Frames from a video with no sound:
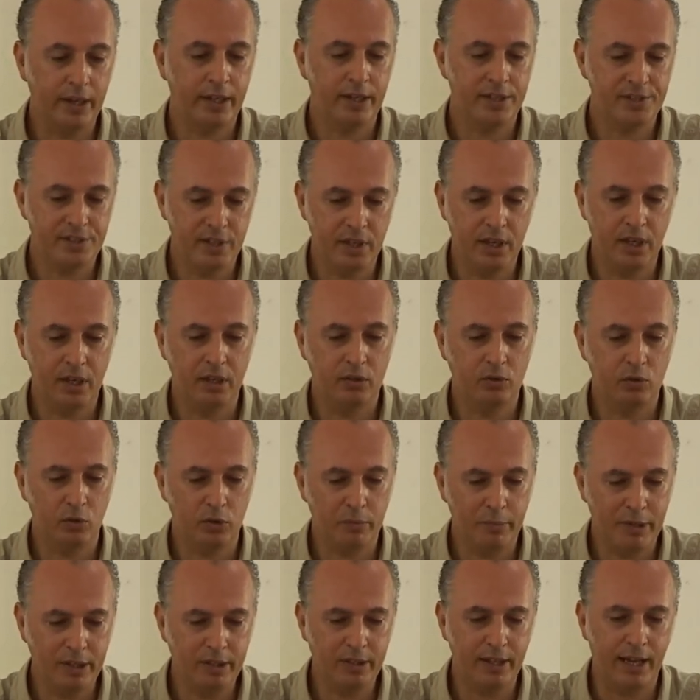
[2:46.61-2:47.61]
anche se
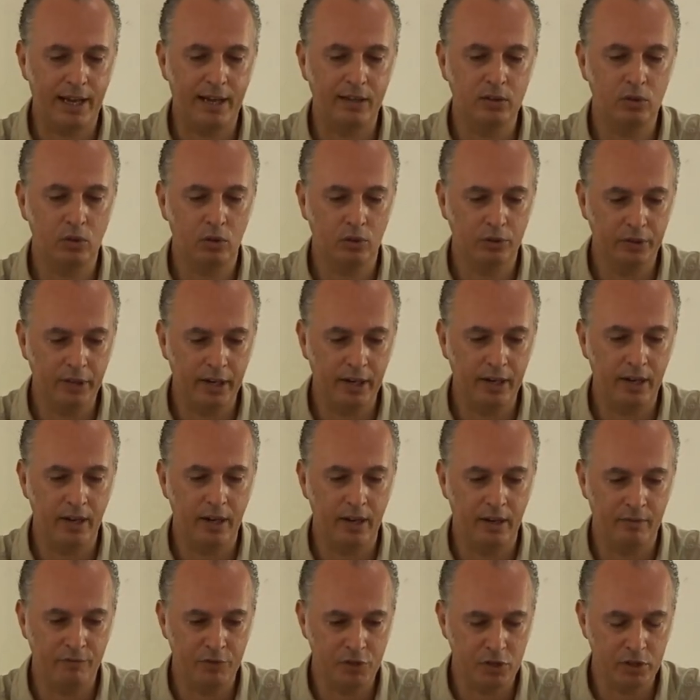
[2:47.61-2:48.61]
tormentato,
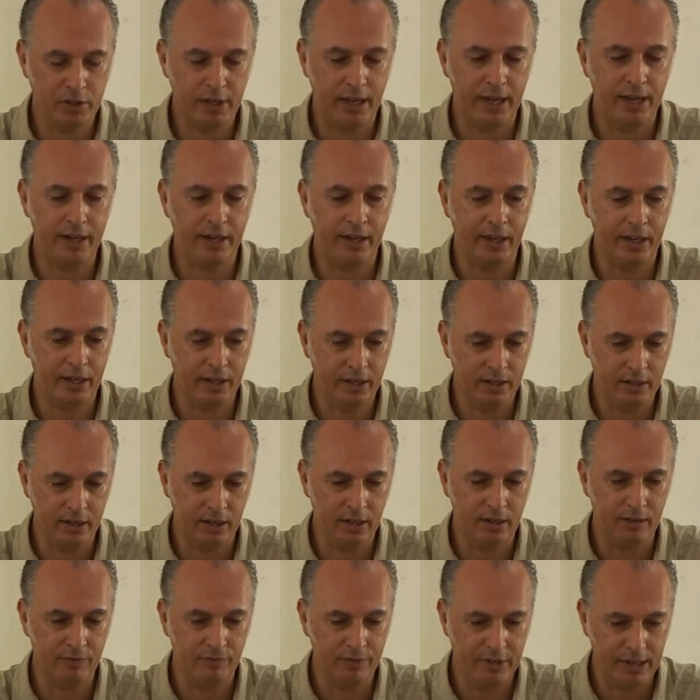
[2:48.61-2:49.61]
nel visitare
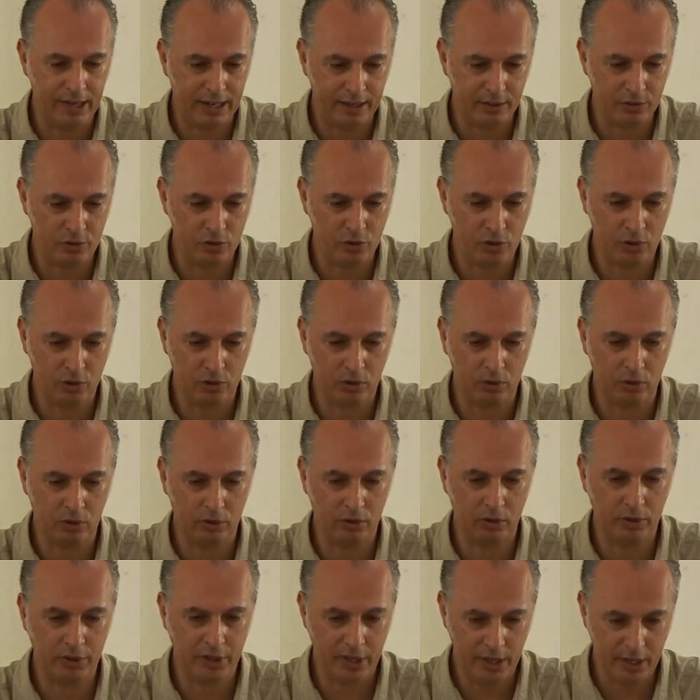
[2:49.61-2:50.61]
il
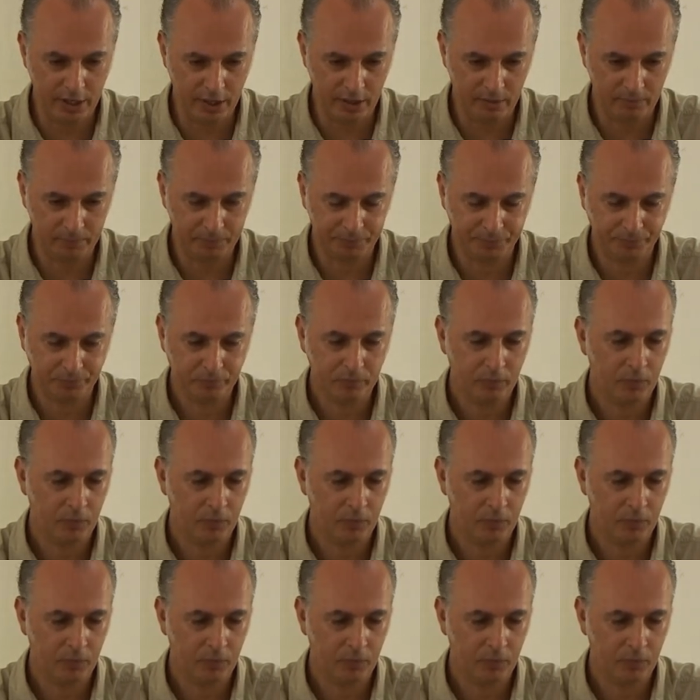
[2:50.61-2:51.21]
villaggio ieri.